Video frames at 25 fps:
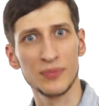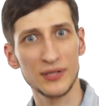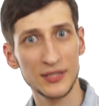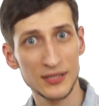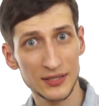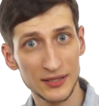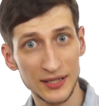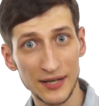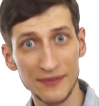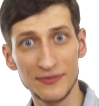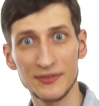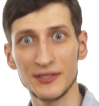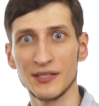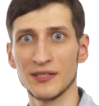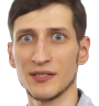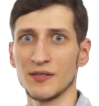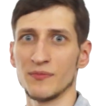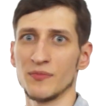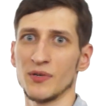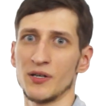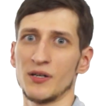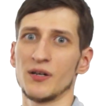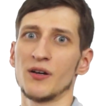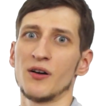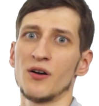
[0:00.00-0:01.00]
Представьте
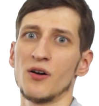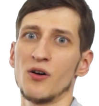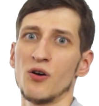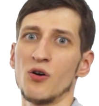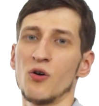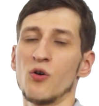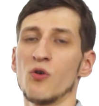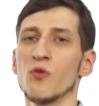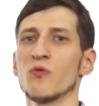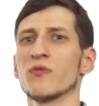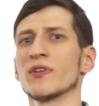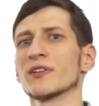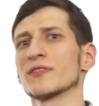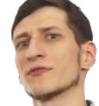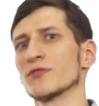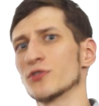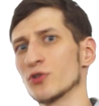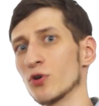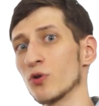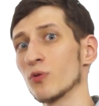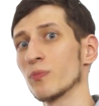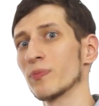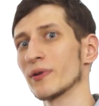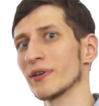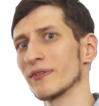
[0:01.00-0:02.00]
себе, у вас
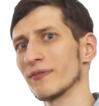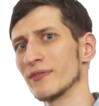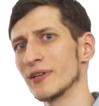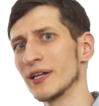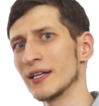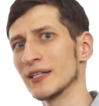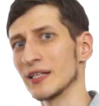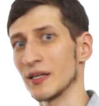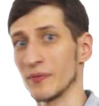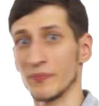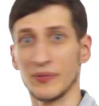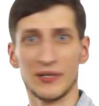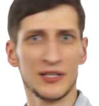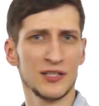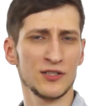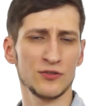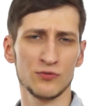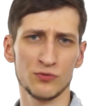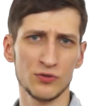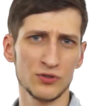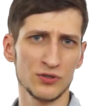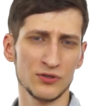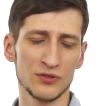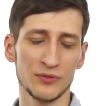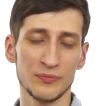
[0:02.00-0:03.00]
все управление
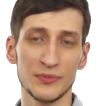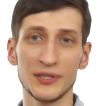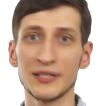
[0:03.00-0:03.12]
производством